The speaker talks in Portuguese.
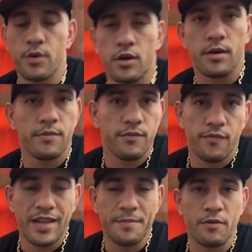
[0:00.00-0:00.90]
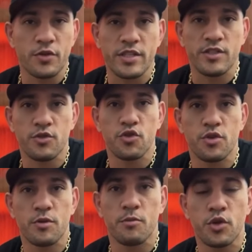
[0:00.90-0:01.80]
pô, falar para vocês que eu
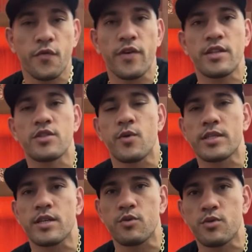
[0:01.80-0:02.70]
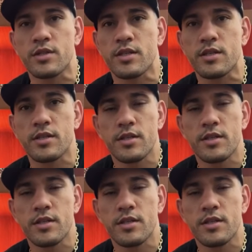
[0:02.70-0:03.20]
estou muito feliz com essa luta.